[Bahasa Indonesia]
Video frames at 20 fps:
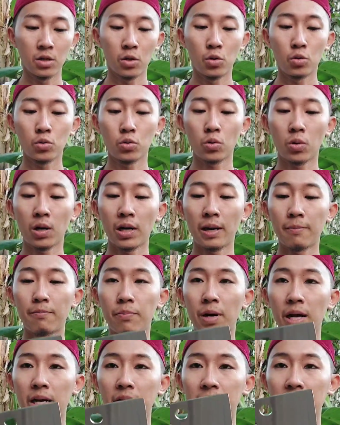untuk
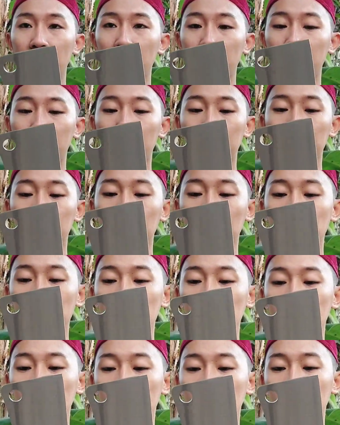lebarnya
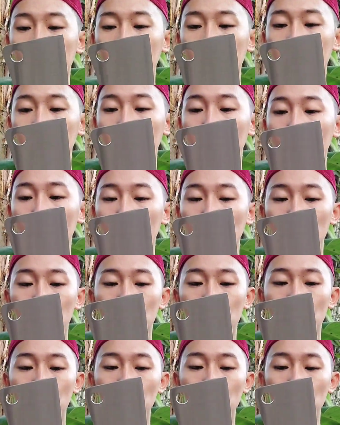ketemu di
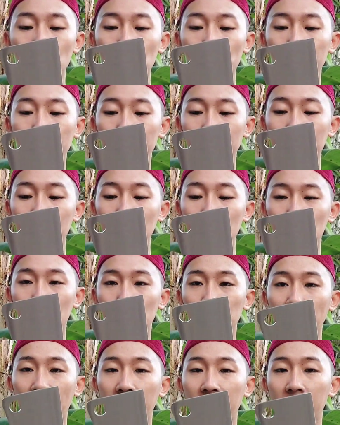7 mi 7
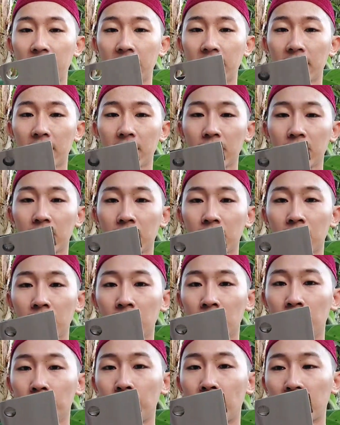cm ah.
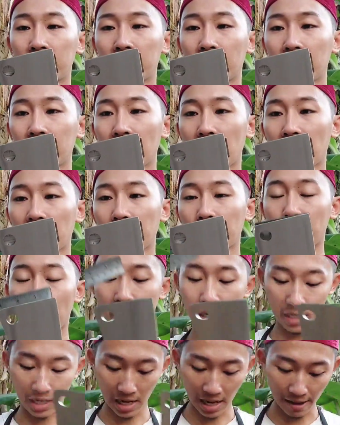bagian yang
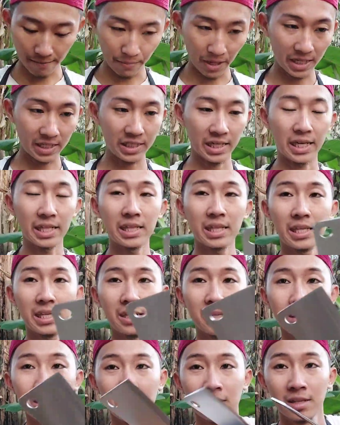lebar 8
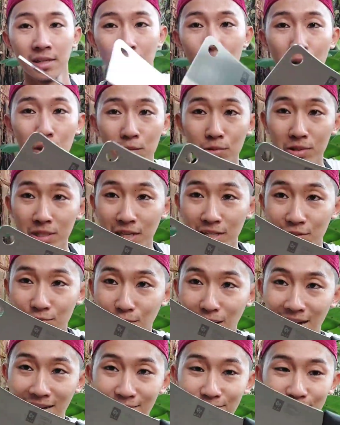cm bentuknya
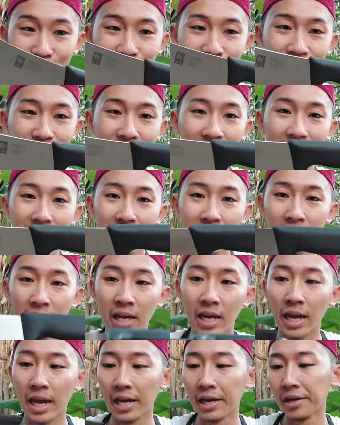cuakep
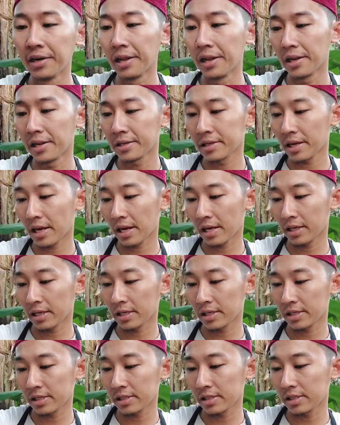nya
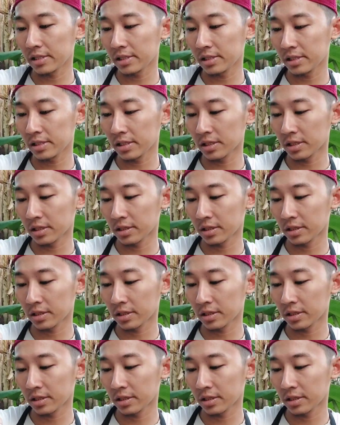ini